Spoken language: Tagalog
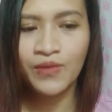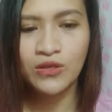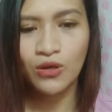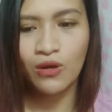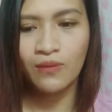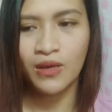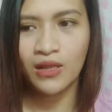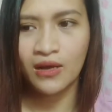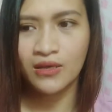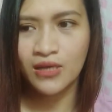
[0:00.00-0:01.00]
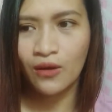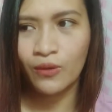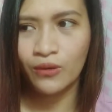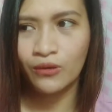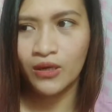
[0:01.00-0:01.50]
So, kami ng asawa
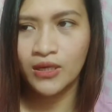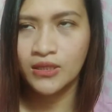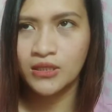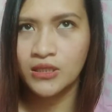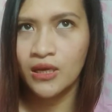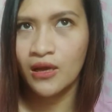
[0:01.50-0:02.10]
ko is